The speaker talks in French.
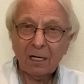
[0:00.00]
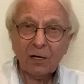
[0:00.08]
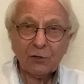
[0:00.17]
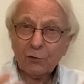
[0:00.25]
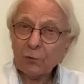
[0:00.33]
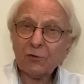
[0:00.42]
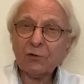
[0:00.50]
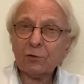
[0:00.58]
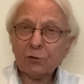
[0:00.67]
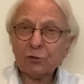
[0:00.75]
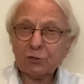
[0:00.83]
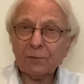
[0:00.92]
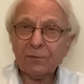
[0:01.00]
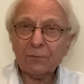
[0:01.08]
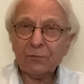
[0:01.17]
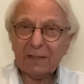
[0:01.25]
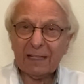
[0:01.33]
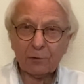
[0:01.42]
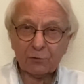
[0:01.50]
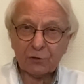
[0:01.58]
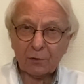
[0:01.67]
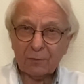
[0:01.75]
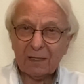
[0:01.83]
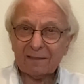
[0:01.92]
donc ce que je veux vous dire
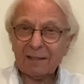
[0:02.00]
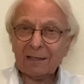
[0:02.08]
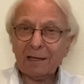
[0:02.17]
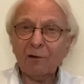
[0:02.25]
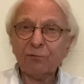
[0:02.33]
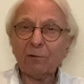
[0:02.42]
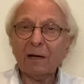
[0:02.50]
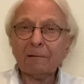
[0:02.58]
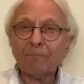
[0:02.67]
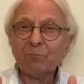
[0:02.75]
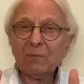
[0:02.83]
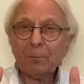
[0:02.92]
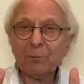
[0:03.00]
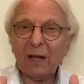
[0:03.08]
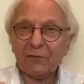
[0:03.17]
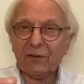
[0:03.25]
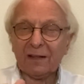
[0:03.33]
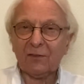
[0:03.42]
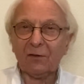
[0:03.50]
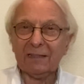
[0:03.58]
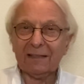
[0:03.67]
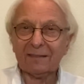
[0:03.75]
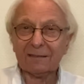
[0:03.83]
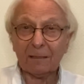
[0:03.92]
aujourd'hui, c'est qu'il faut être
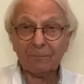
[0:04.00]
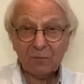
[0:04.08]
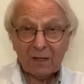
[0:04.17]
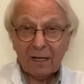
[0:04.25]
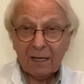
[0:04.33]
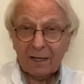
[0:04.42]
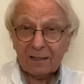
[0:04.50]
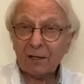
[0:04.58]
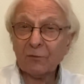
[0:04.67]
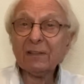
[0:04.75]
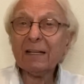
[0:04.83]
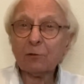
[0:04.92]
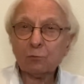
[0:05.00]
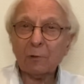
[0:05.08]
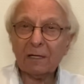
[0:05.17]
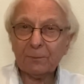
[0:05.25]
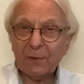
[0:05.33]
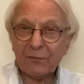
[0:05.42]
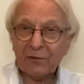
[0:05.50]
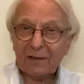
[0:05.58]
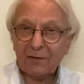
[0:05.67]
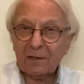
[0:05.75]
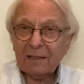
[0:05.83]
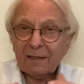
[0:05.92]
perfectionniste. Ça veut dire quoi être
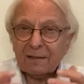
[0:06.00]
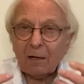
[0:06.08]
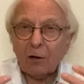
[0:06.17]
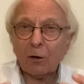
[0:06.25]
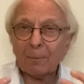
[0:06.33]
perfectionniste en